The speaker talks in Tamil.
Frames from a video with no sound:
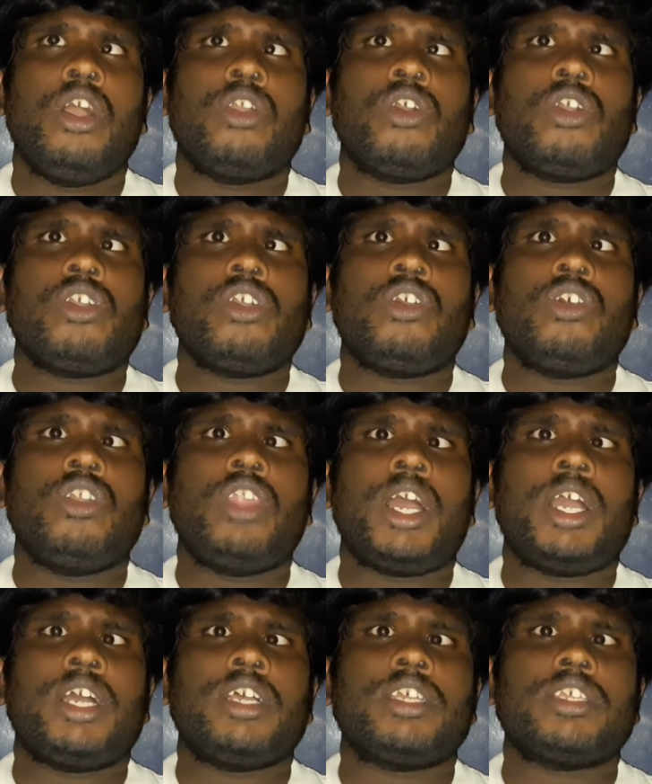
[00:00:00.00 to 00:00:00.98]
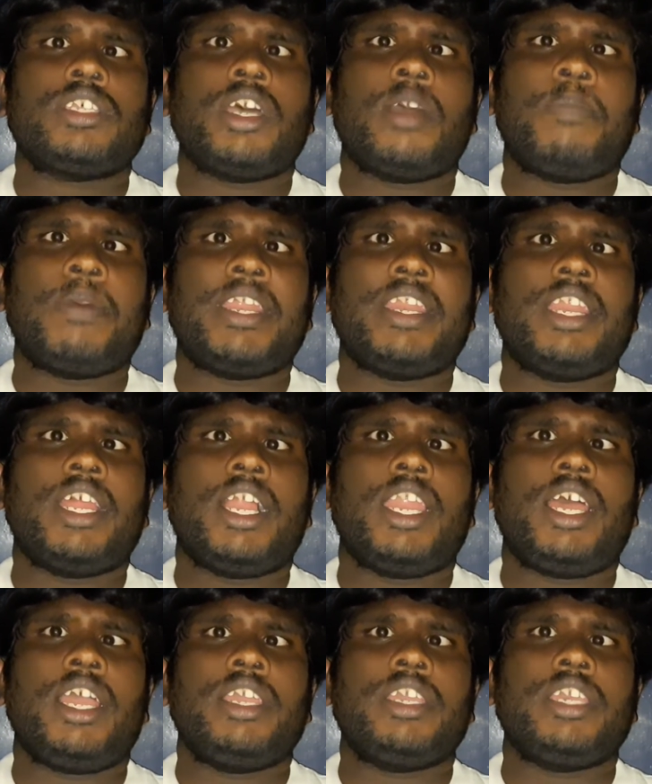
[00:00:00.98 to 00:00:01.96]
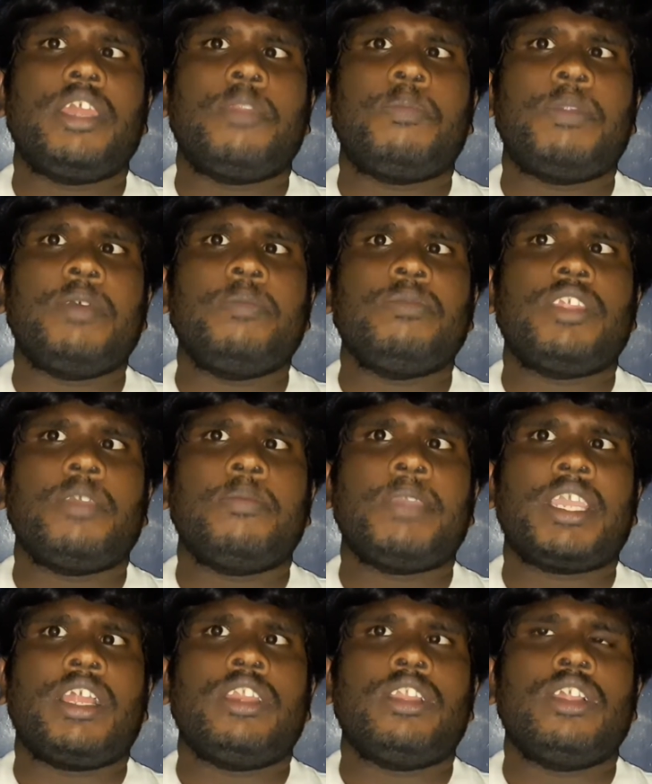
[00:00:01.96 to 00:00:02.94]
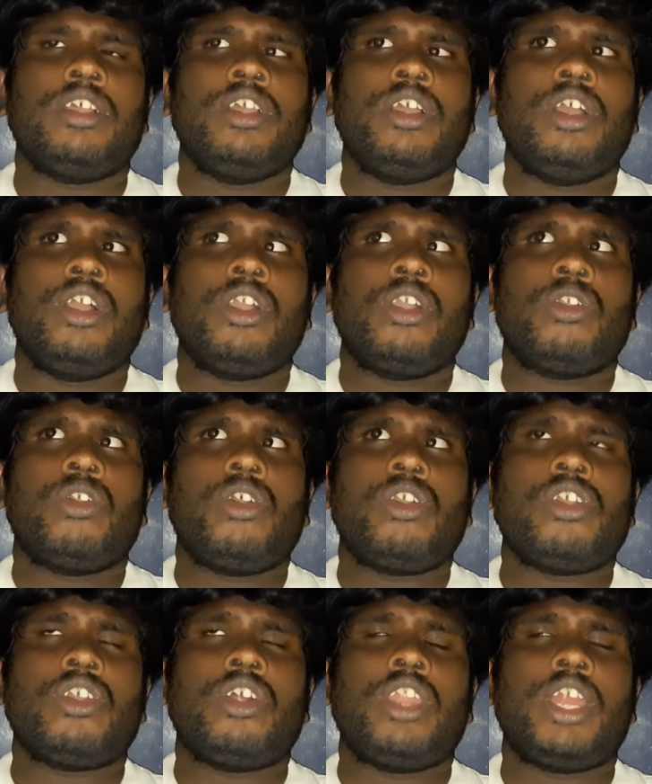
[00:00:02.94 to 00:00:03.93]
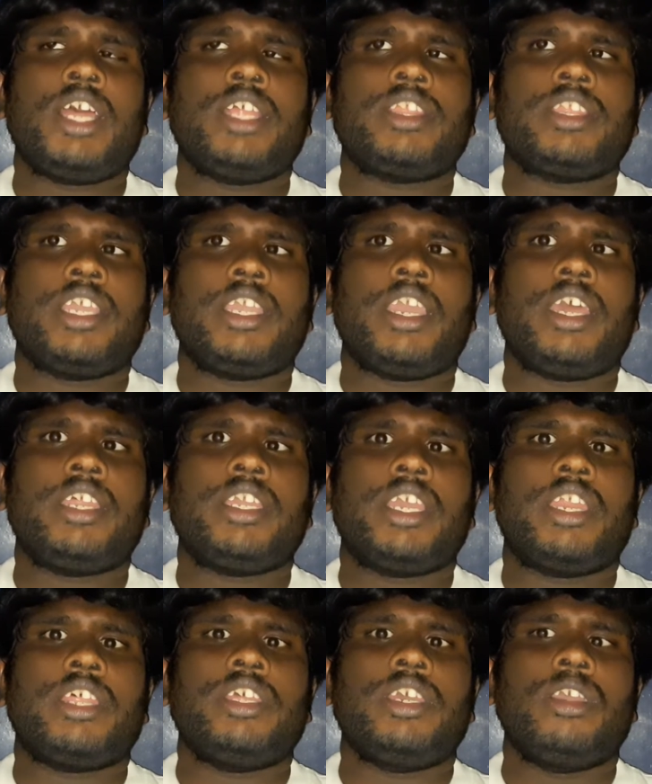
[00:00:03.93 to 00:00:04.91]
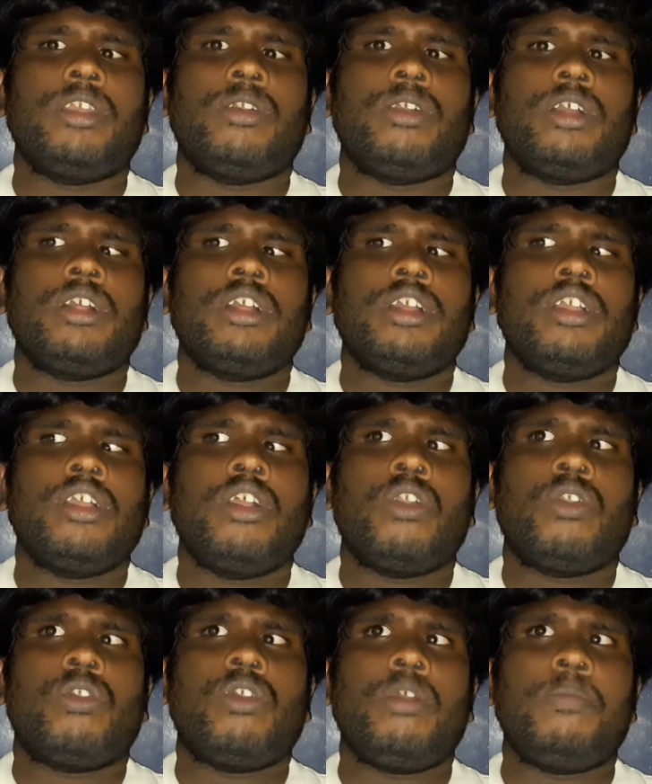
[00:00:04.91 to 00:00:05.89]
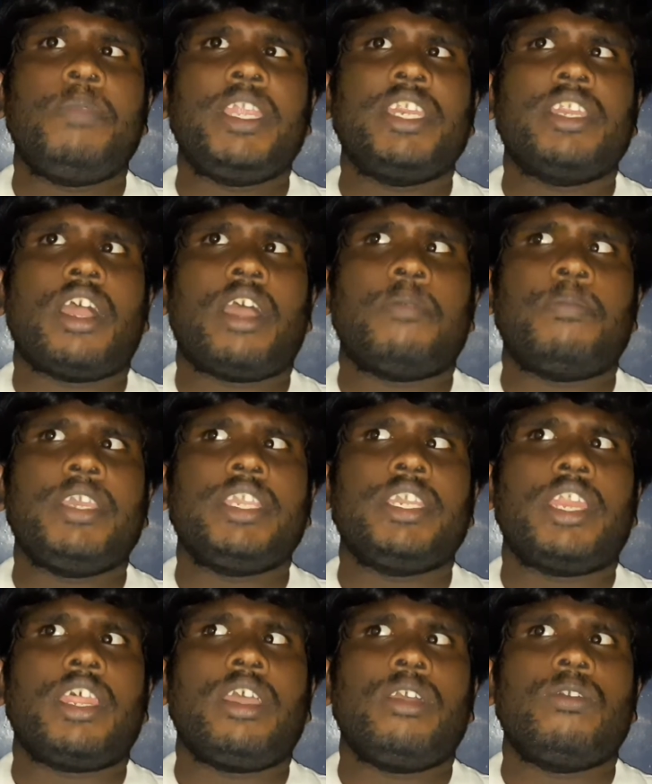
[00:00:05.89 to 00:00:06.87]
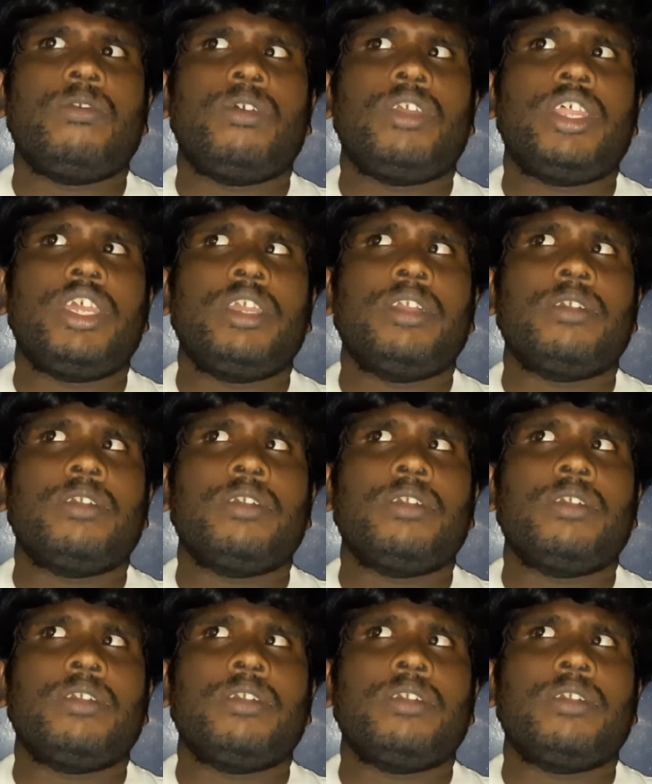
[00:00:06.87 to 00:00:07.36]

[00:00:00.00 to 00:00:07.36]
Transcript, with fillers: கொக்கோ கோலா சாப்பிட்றதுனால ஏற்படும் தீமைகள் கொக்கோ கோலா தயாரிக்கிறது கோபின் அப்படிங்கிற ஒரு